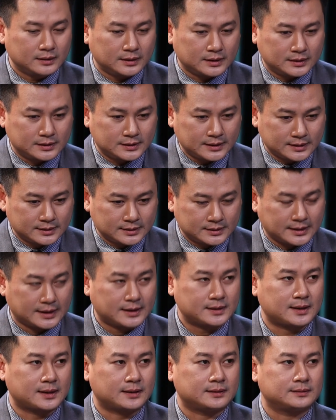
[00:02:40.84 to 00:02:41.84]
thì chắc
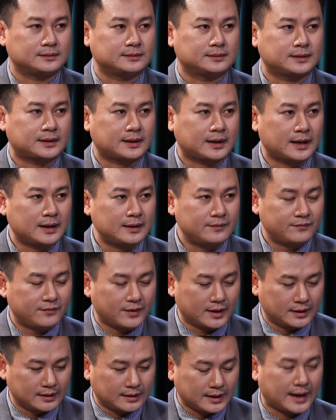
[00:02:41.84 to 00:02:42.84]
chắn rằng cái
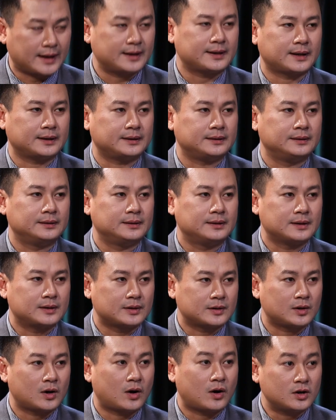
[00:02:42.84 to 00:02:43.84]
phần lãi này
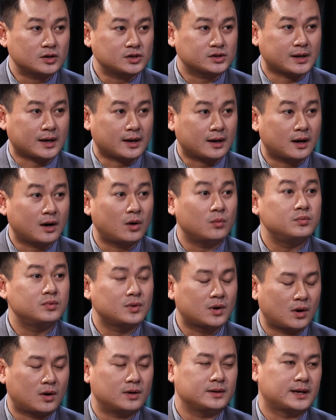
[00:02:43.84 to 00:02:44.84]
nó sẽ
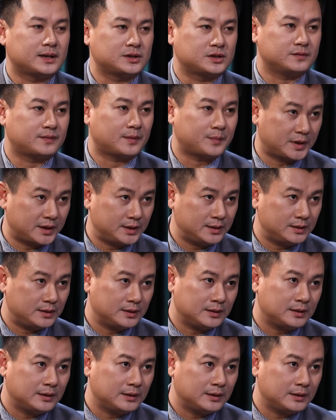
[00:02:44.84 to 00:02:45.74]
không có giá trị pháp lý.